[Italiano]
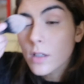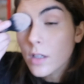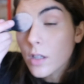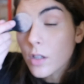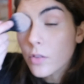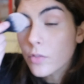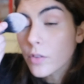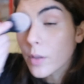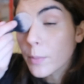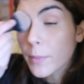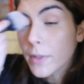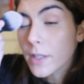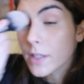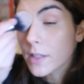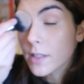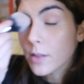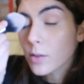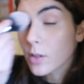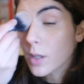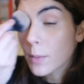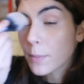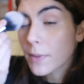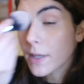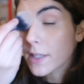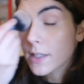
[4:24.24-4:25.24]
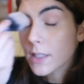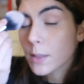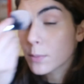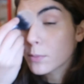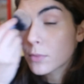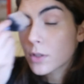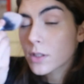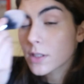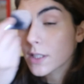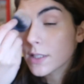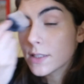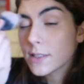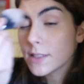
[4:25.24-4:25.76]
Ovviamente una parte
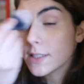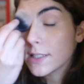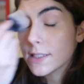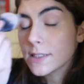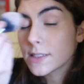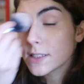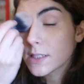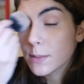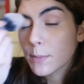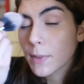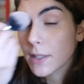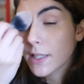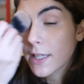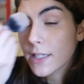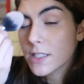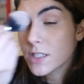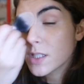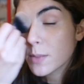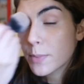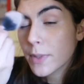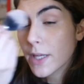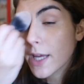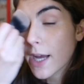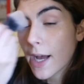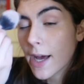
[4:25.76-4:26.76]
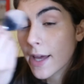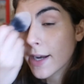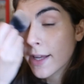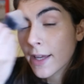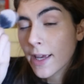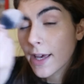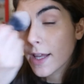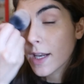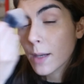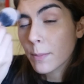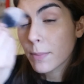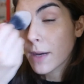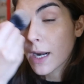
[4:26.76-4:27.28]
importantissima da incipriare
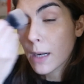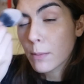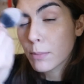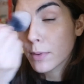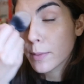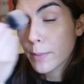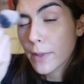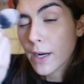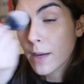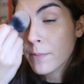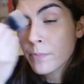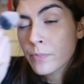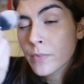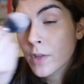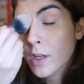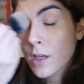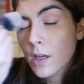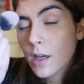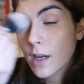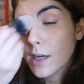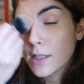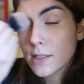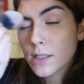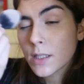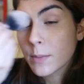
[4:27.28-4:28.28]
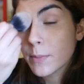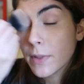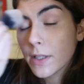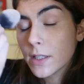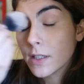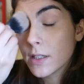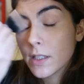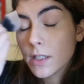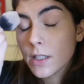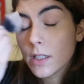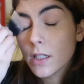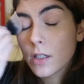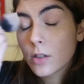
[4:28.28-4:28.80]
è la palpebra,
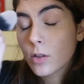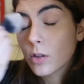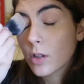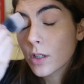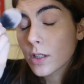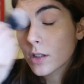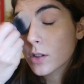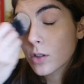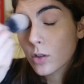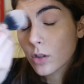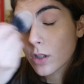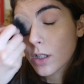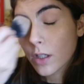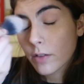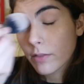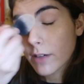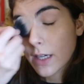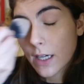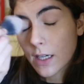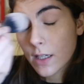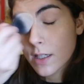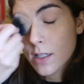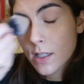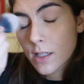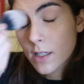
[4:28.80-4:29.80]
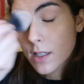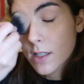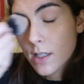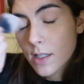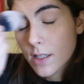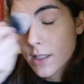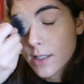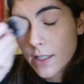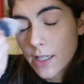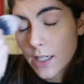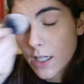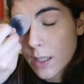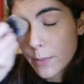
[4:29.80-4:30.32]
altrimenti il correttore va
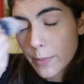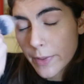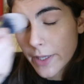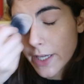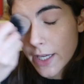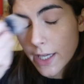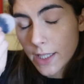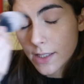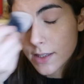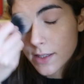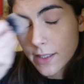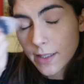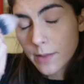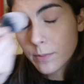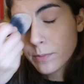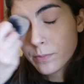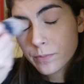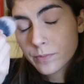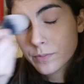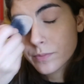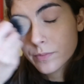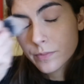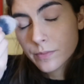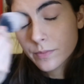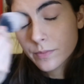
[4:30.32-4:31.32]
nelle pieghette.